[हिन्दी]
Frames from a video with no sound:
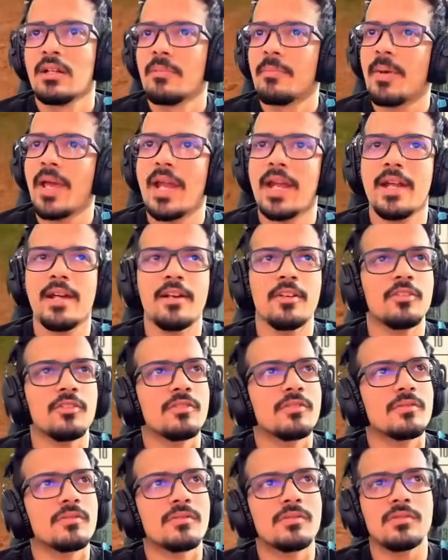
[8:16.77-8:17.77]

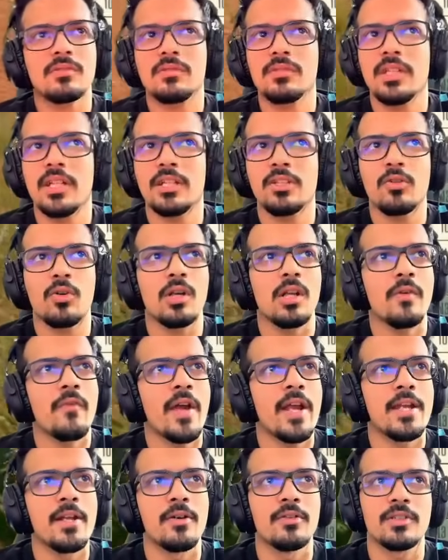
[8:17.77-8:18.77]
पैराडक्स ये तो
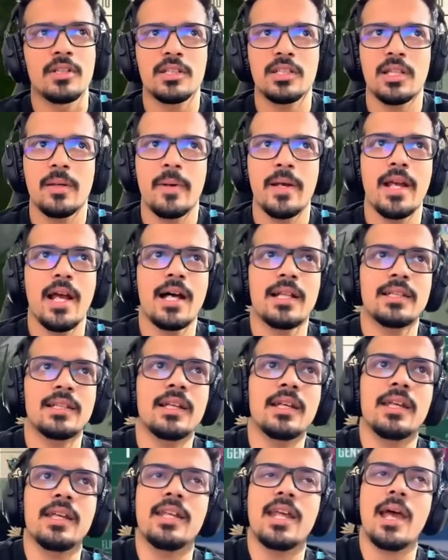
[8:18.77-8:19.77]
क्वालिफाई नहीं हो सकते भाई
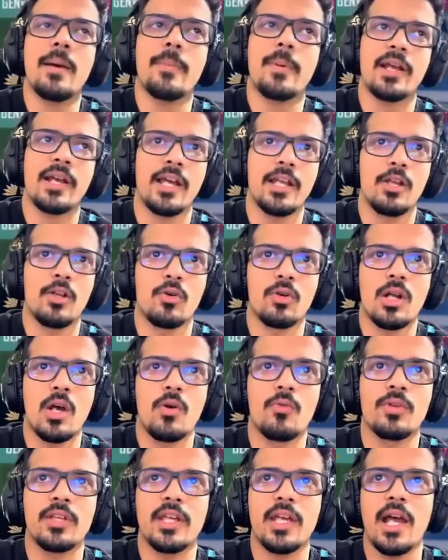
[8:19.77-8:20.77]
आतंकी ने यहाँ पे कायलो को
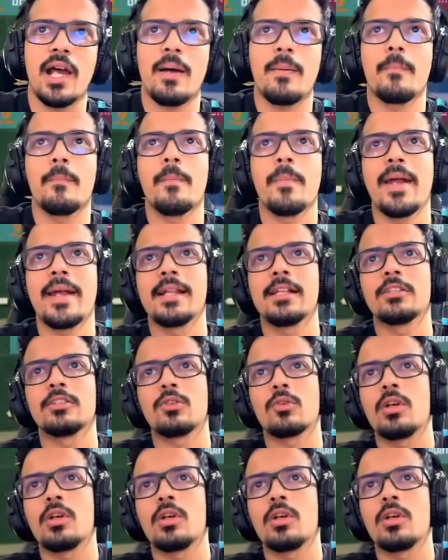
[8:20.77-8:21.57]
डाउन किया मेडल तो